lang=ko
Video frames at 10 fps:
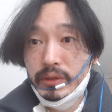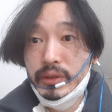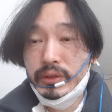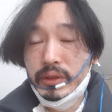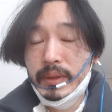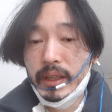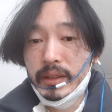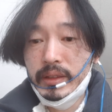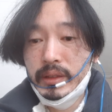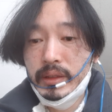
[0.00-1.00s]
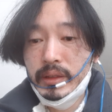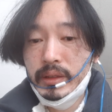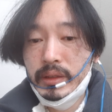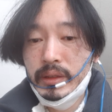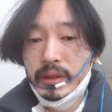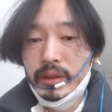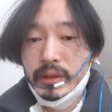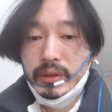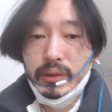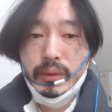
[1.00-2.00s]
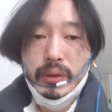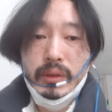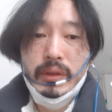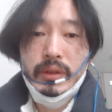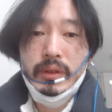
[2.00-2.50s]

뉴턴이 말하는 그리고